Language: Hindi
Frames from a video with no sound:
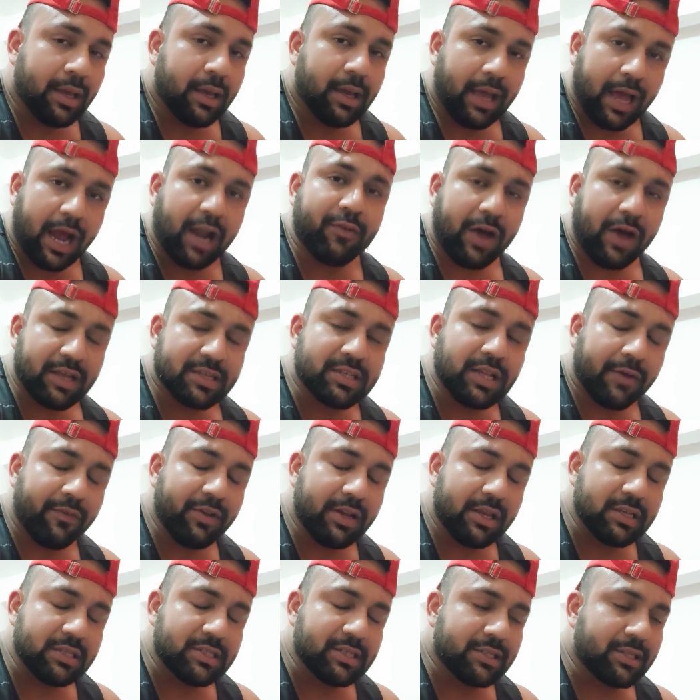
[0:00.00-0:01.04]
एडवांस
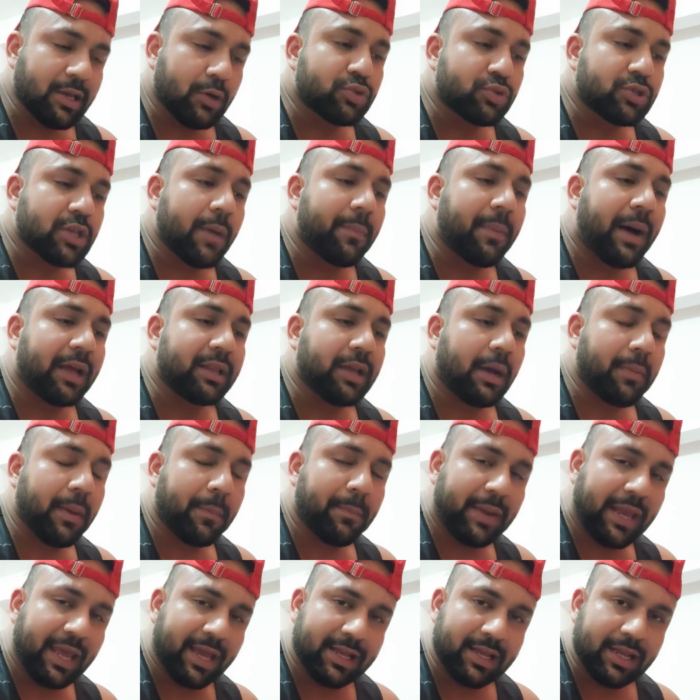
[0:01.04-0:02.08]
लेवल की चीज़ें उसके बाद
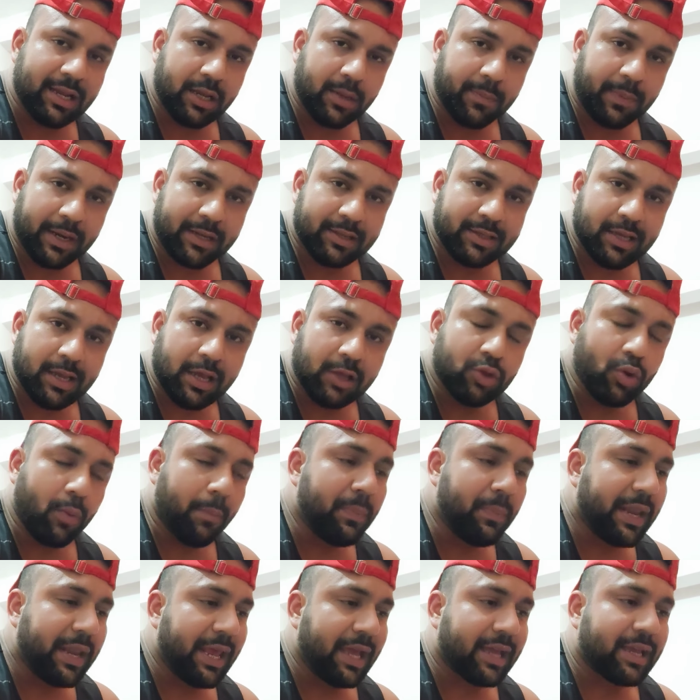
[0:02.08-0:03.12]
हमें ब्रेक लेनी पड़ती है तो
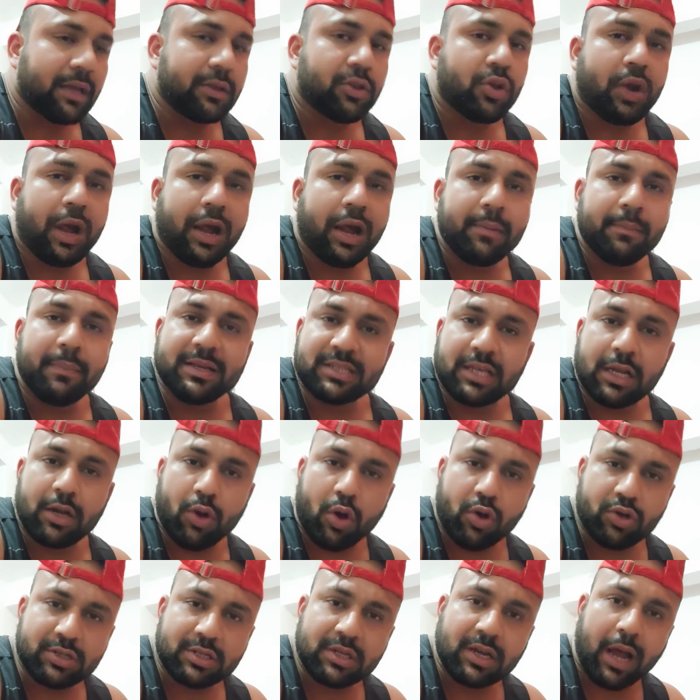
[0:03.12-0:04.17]
ब्रेक के दौरान मसल
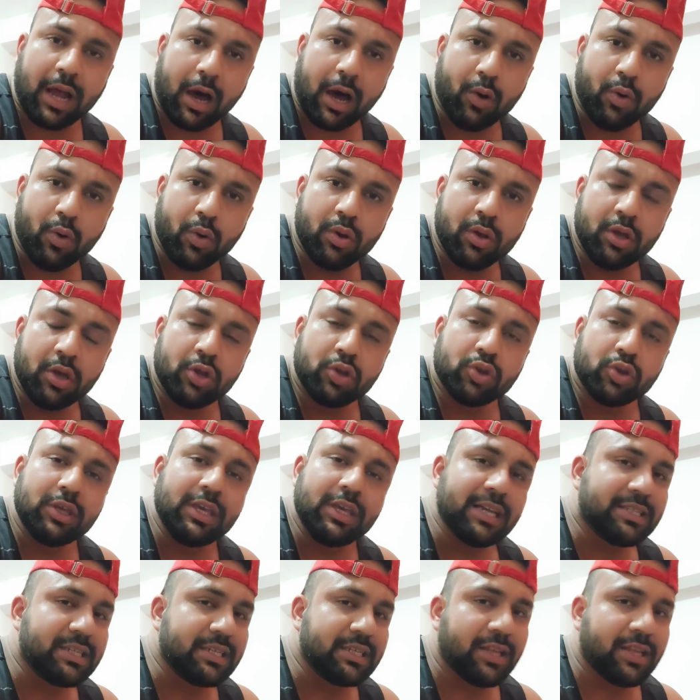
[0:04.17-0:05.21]
लॉस ना हो तो
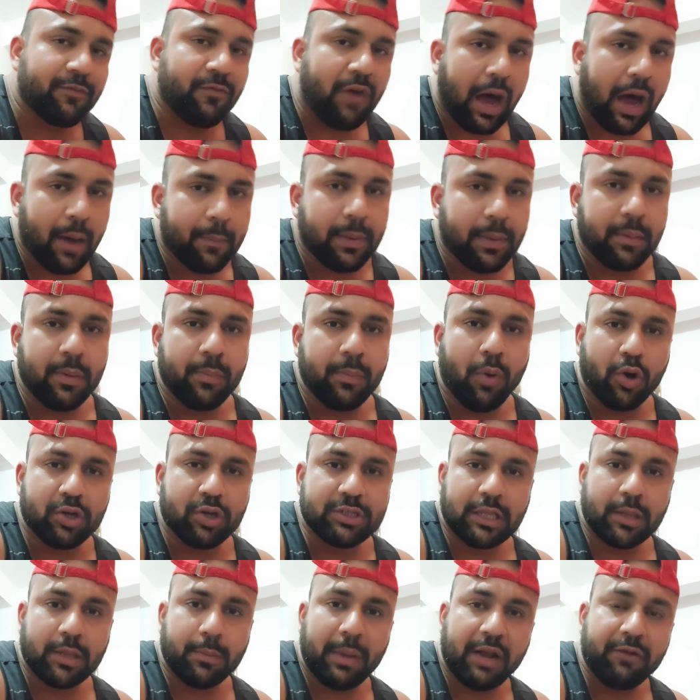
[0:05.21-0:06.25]
ये चीज़ें वहाँ पे भी बहुत
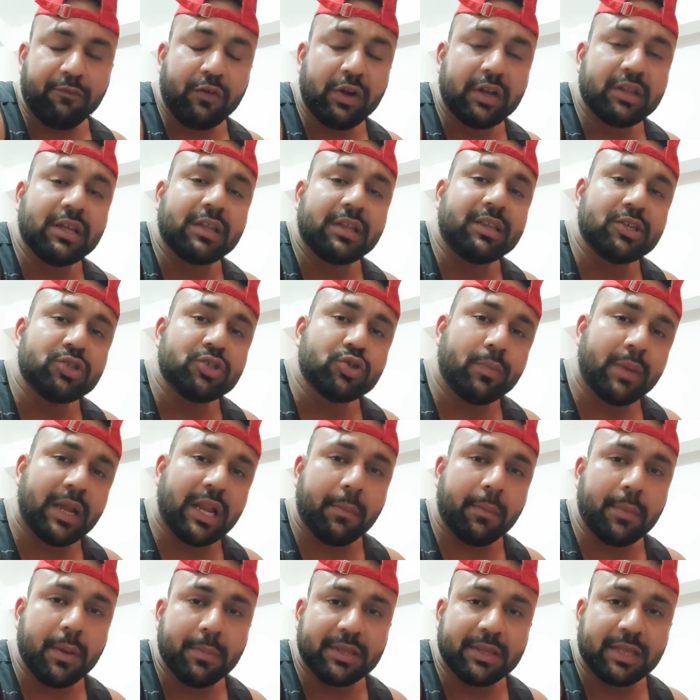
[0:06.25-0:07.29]
ज़्यादा बेनिफिट देती हैं जो
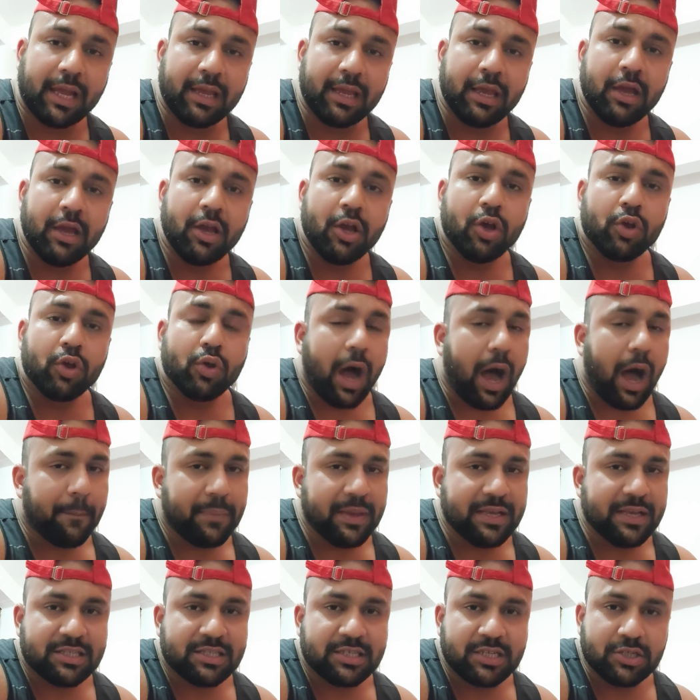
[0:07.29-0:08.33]
मैंने अभी बताई आप
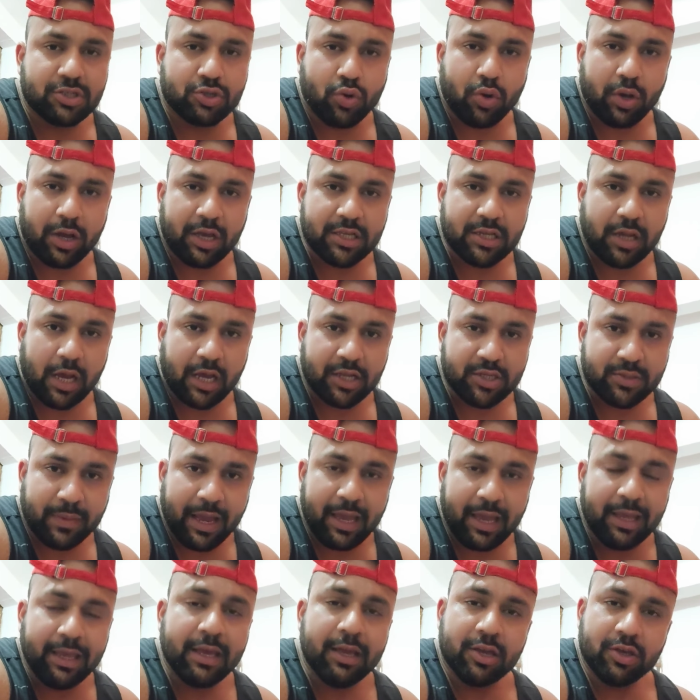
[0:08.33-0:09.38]
भी इस चीज़ को
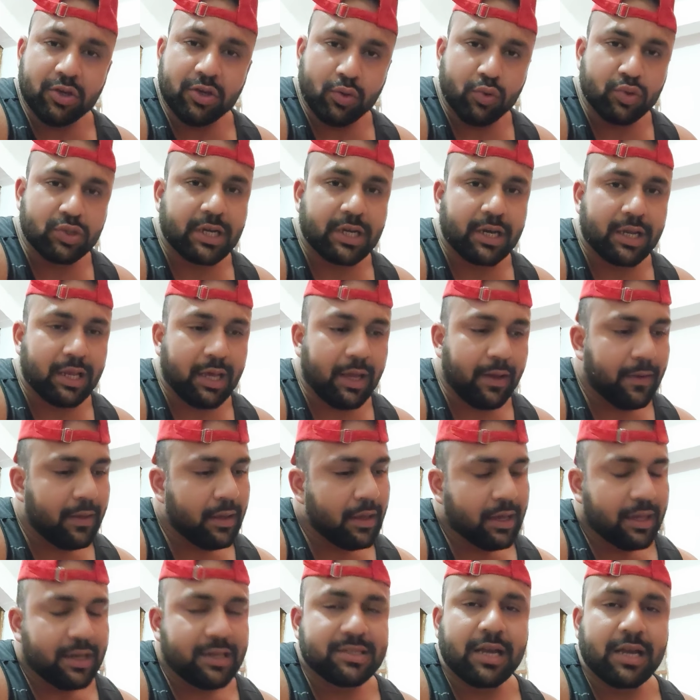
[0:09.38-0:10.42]
अजमाएं यूज़ करें
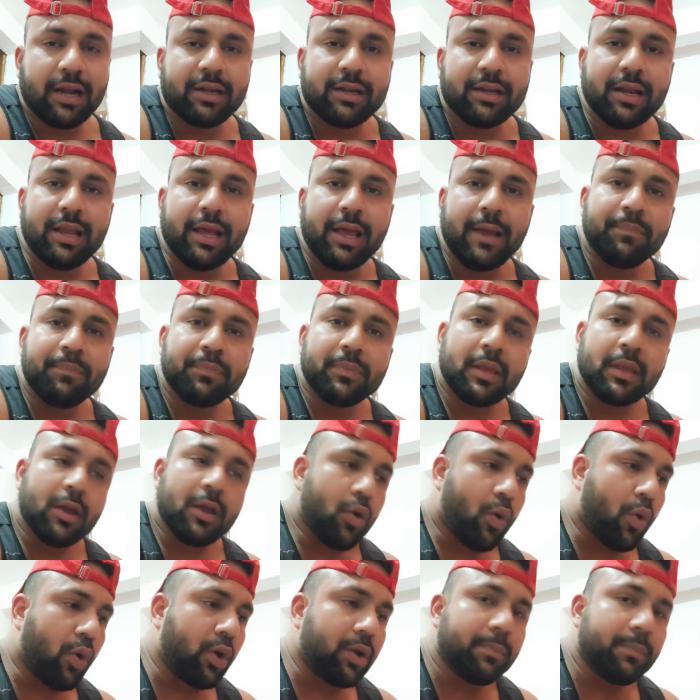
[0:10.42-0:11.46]
रिजल्ट लें
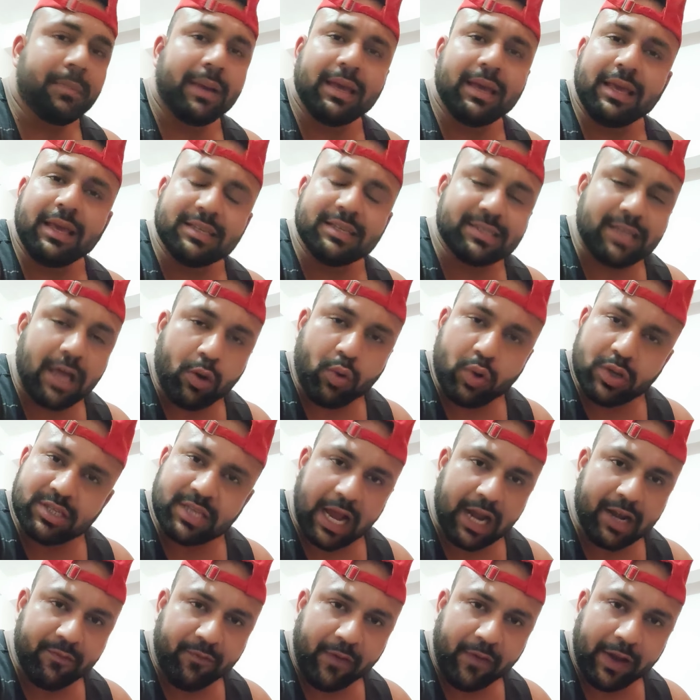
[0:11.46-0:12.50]
और मैं इसका कोई
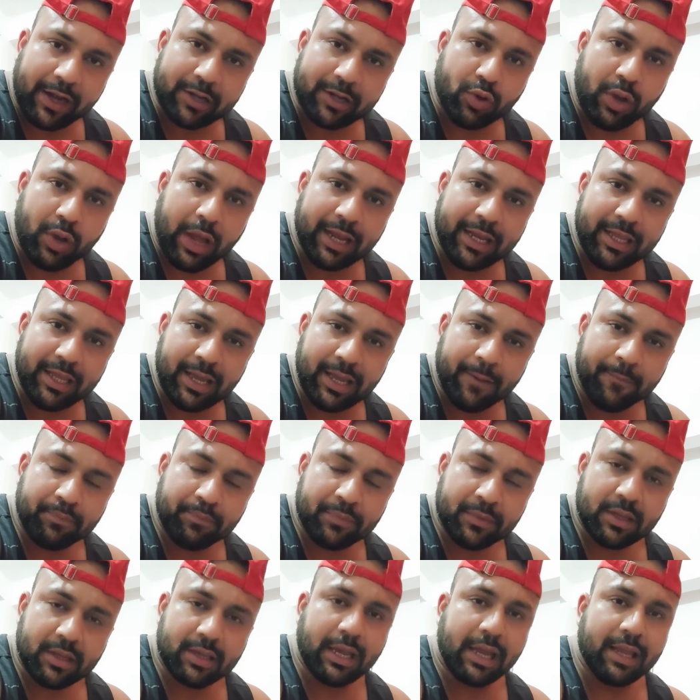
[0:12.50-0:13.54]
साइड इफेक्ट तो है नहीं है
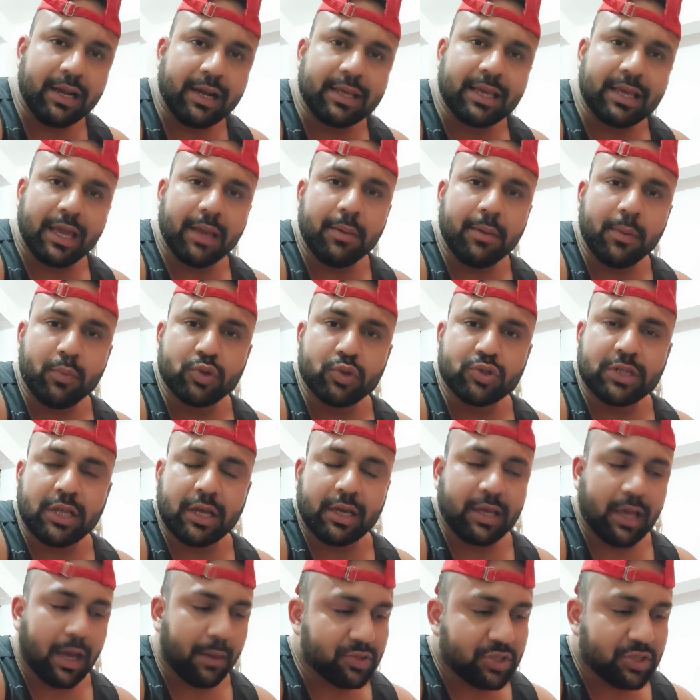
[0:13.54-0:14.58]
कई लड़के ये भी पूछते
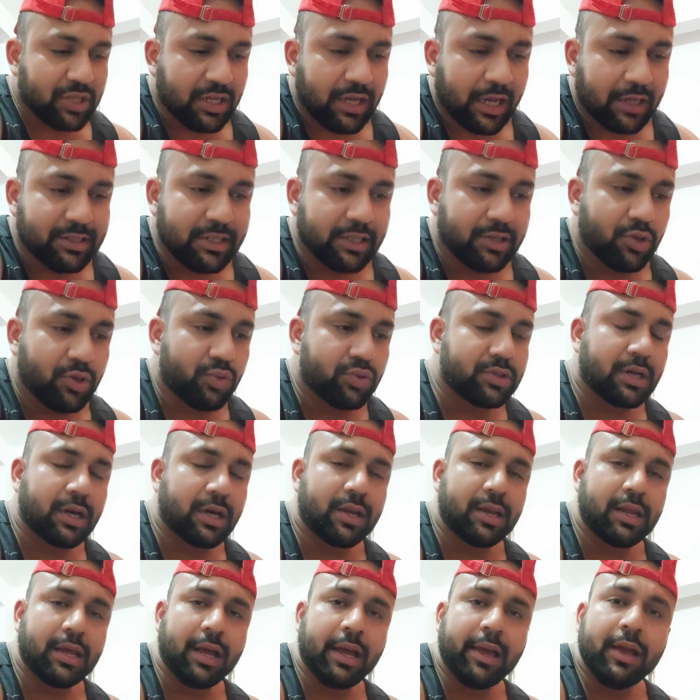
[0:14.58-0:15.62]
हैं कि हम जीत यूज़
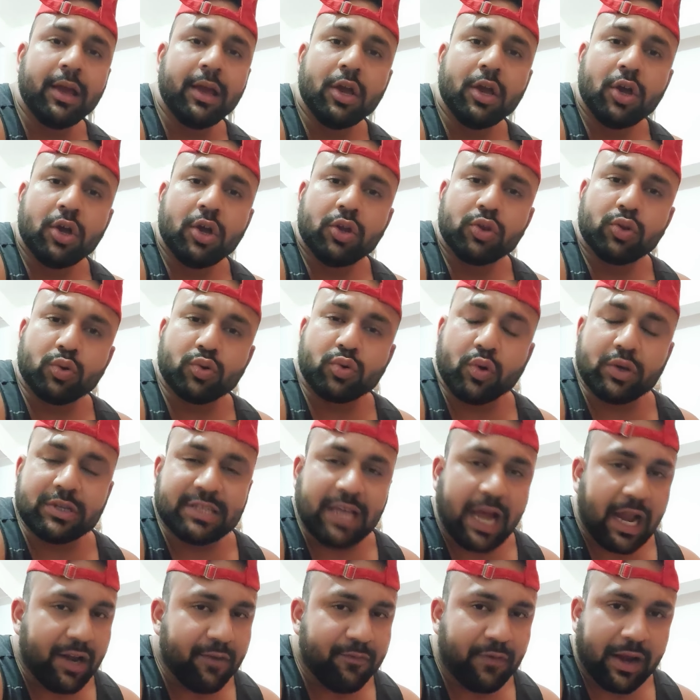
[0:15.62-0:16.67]
कर रहे हैं तो कोई
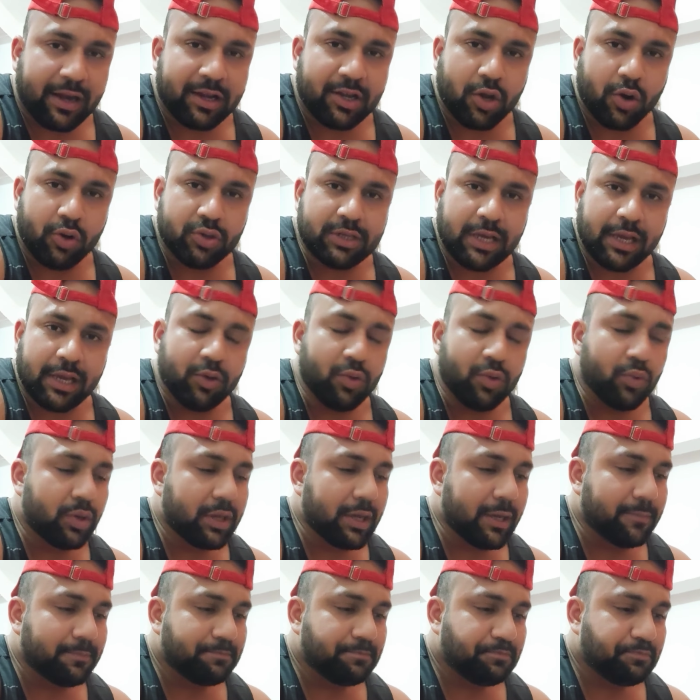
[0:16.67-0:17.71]
साइड इफेक्ट ना हो जाए
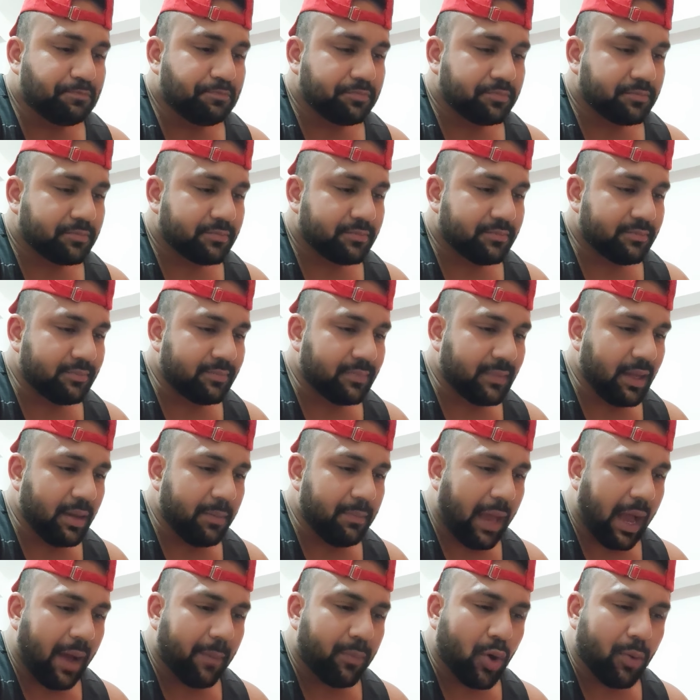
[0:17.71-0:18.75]
क्योंकि
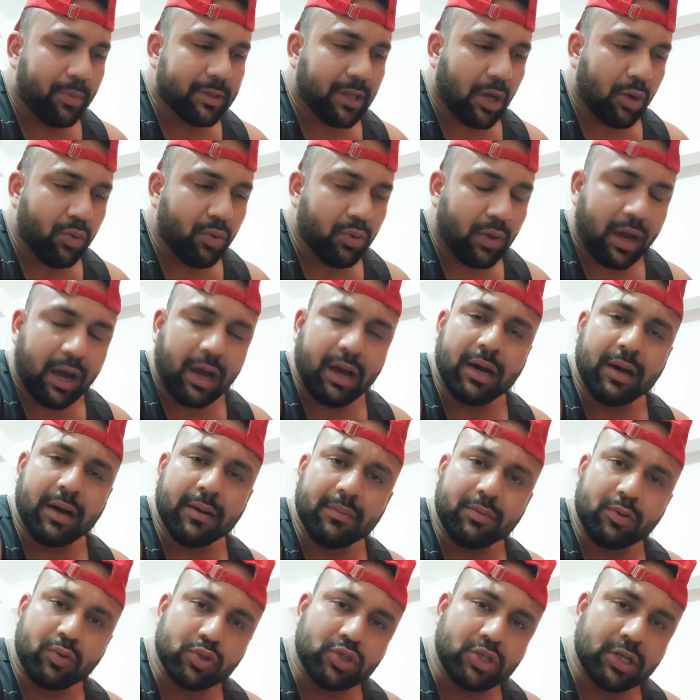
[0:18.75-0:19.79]
मैं आपको बताऊं
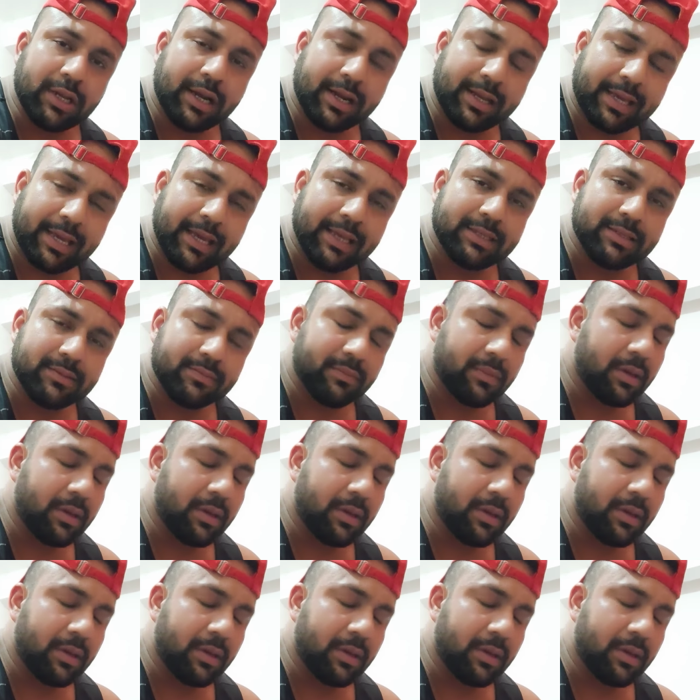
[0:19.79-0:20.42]
कुछ लड़के